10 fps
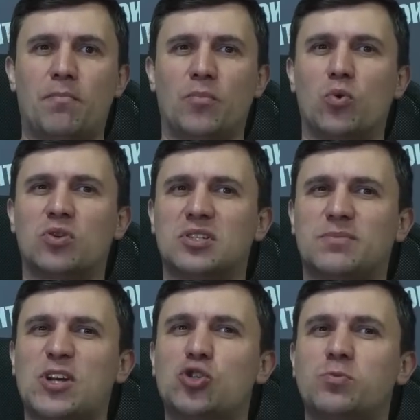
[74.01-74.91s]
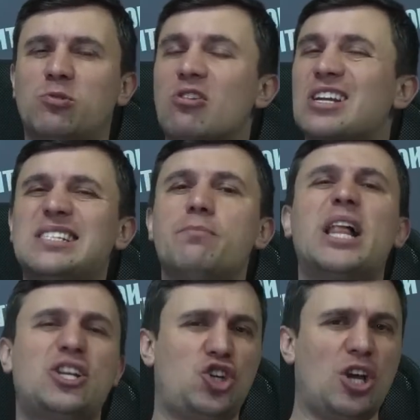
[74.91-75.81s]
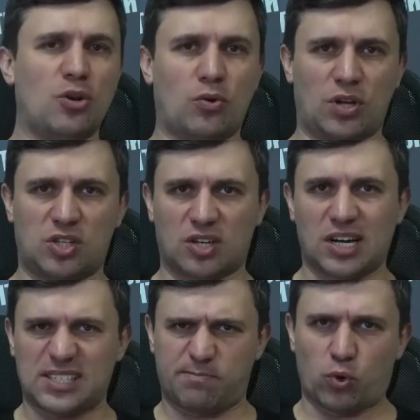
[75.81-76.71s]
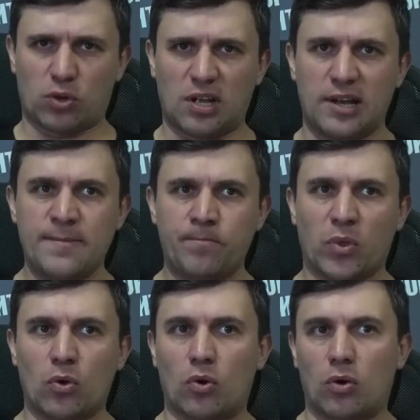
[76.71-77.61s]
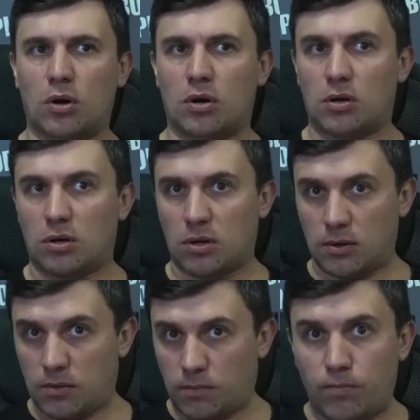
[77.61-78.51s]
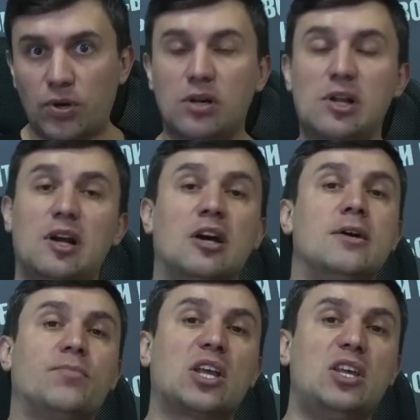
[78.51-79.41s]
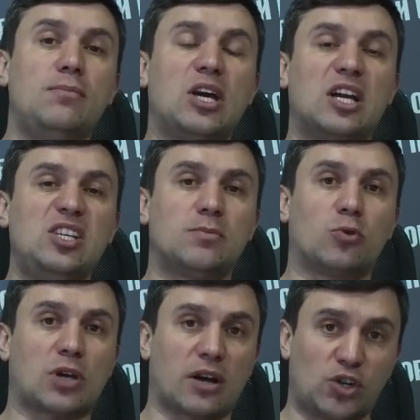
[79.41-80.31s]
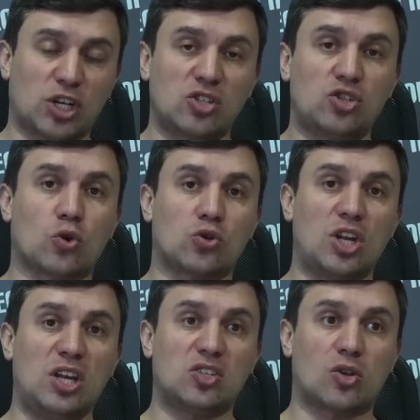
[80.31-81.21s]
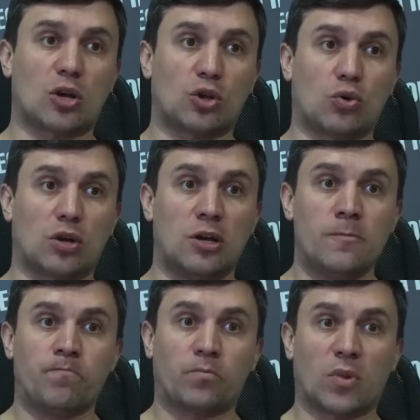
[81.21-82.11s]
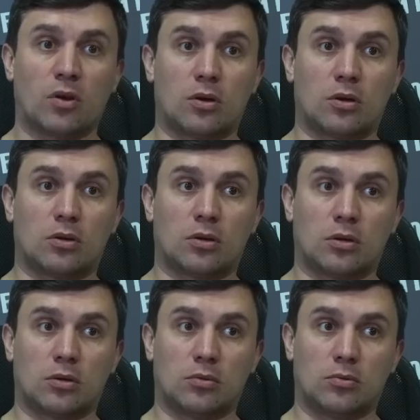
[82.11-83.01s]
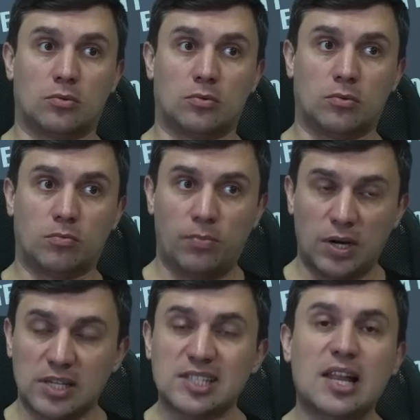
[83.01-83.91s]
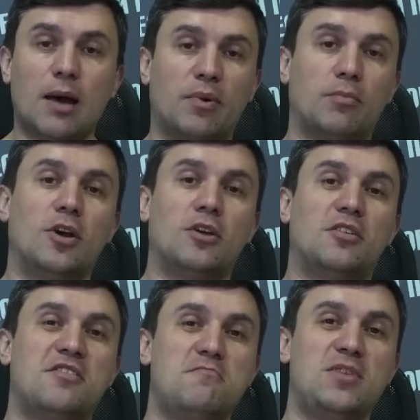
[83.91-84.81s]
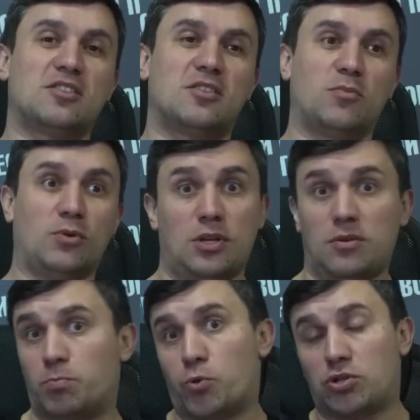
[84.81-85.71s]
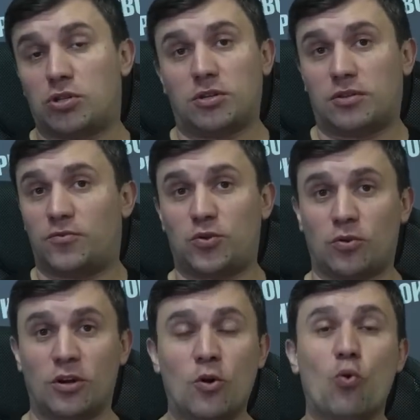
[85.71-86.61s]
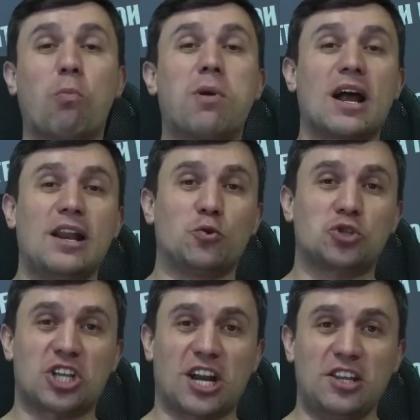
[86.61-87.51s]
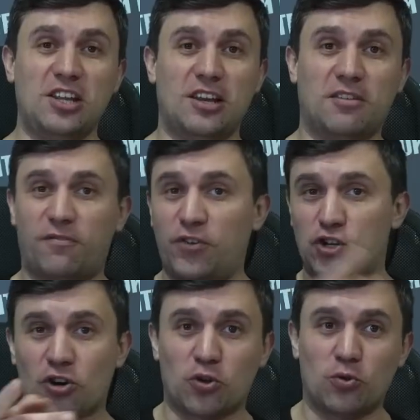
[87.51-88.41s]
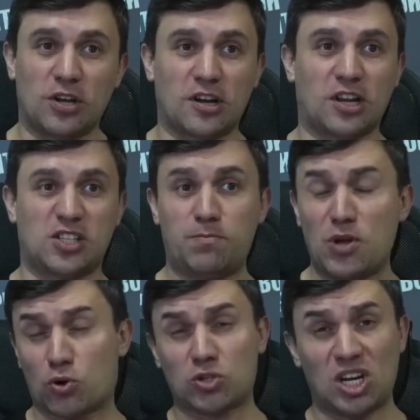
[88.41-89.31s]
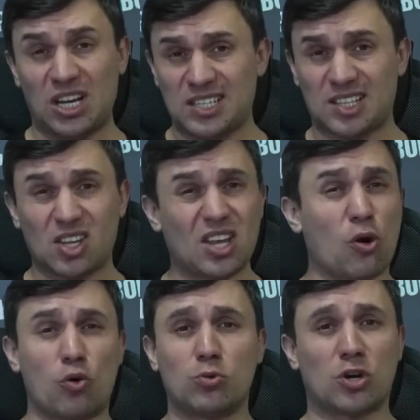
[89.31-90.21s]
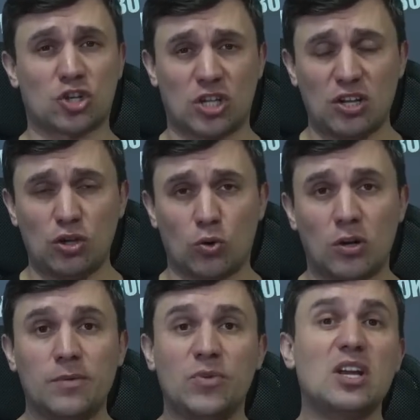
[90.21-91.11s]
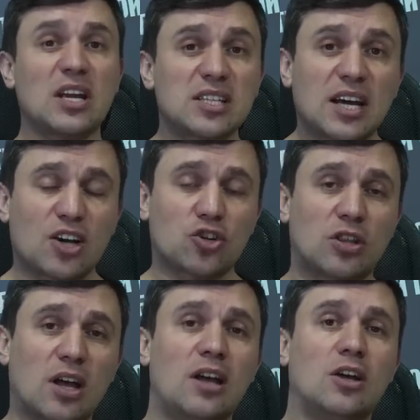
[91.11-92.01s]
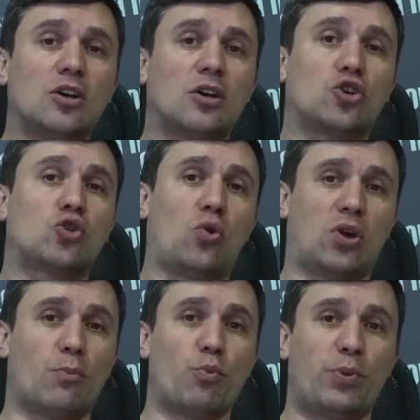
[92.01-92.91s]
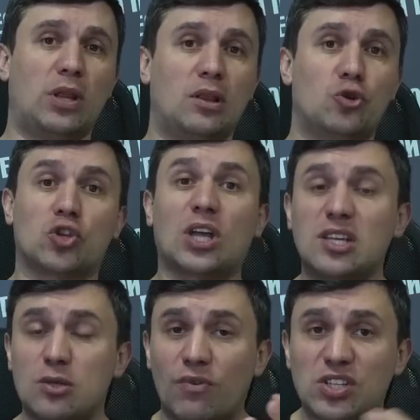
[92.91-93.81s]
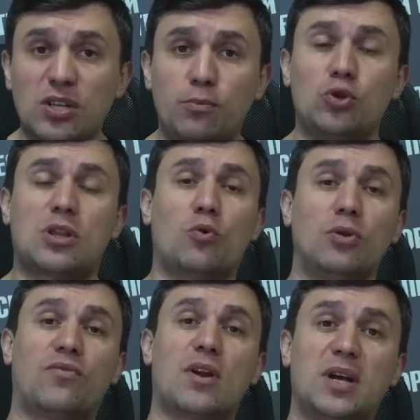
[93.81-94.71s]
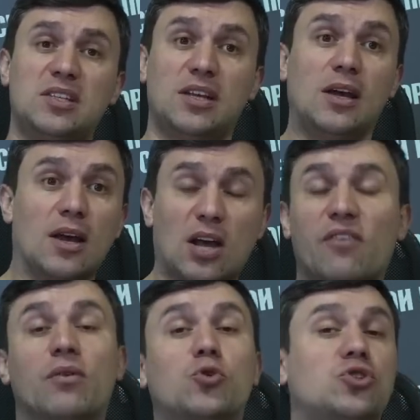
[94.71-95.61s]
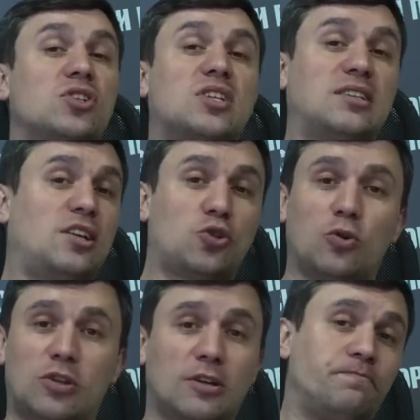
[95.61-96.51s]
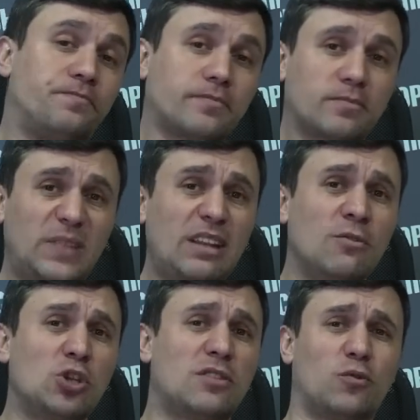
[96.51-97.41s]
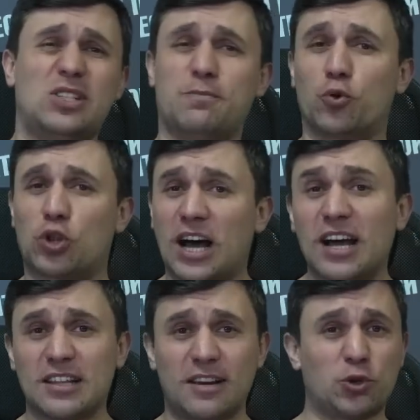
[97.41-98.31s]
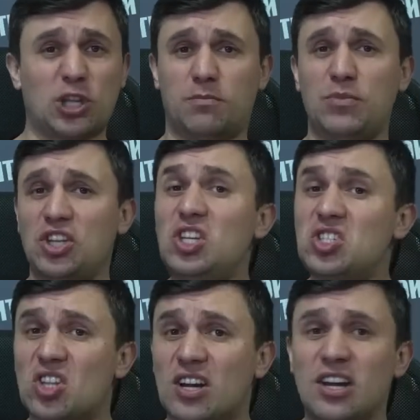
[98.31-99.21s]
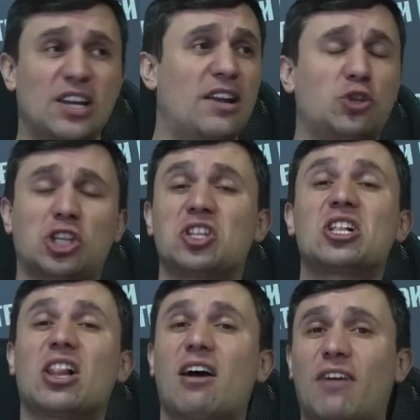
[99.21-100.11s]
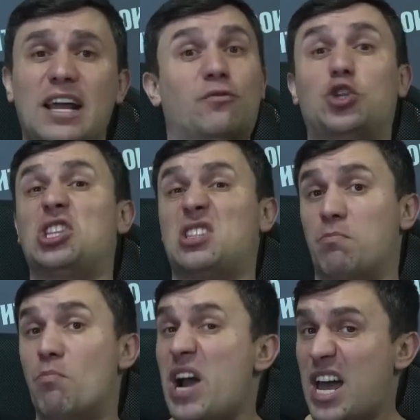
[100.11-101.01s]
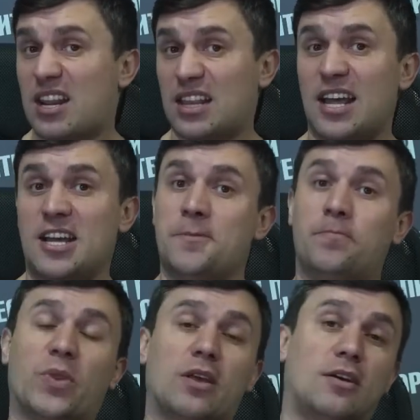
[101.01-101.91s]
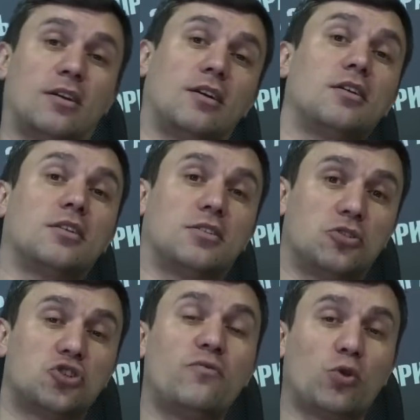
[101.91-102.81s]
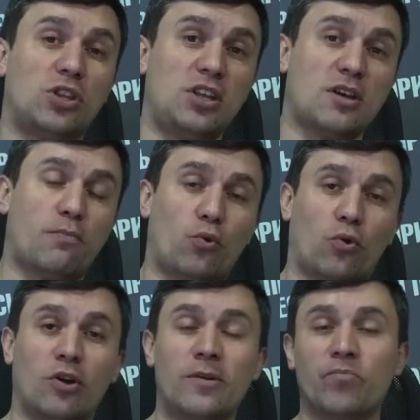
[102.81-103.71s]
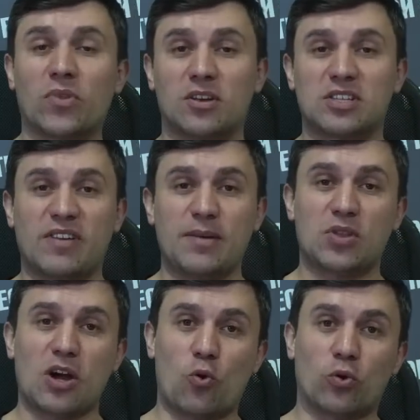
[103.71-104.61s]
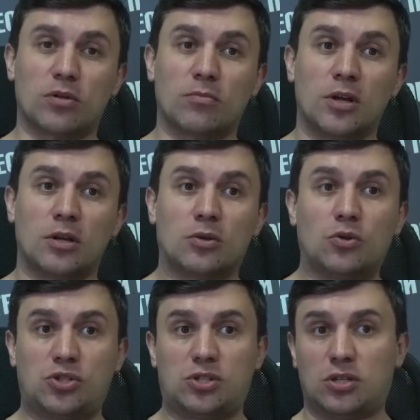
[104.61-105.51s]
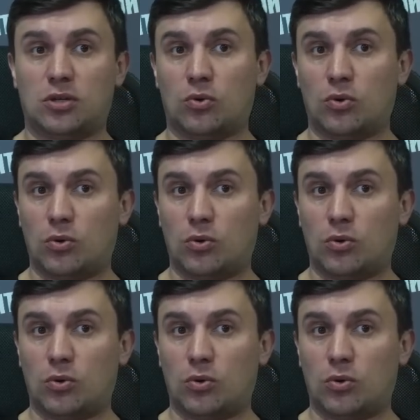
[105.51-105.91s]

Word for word: ну, способствовали разоблачению этих господ, да, но э, были такие механизмы, вот как, в частности, Росреестр, которые, э, ну, были слабым э, местом, и они просто это все убрали, устранили, вычеркнули, и говорят, теперь Росреестр никакому гражданину не расскажет, да, э, что и кому принадлежит, а если у вас не будет такой информации, как вы можете сказать, сказать, что это вот этот вот депутат, или вот этот министр, или вот этот глава, или вот этот мэр, да, э, живет не по э, своим доходам. То есть э,